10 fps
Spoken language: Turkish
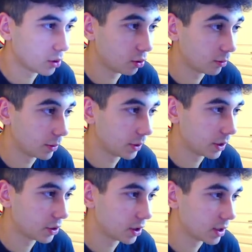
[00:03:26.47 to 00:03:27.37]
Soundpad
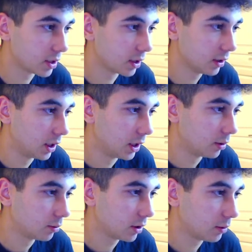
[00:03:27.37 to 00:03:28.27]
içerisinden.
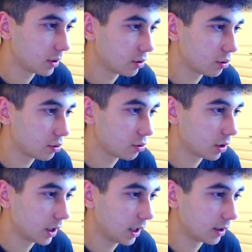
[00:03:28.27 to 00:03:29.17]
Buradan masa
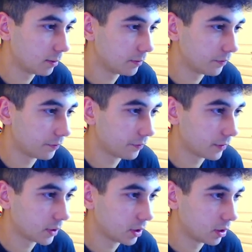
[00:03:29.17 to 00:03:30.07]
üstüne geldim.
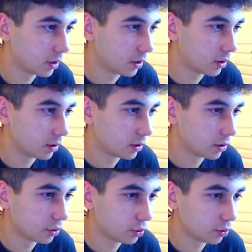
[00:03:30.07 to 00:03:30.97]

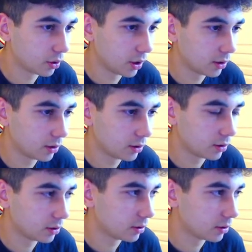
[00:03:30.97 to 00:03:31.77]
Şuradan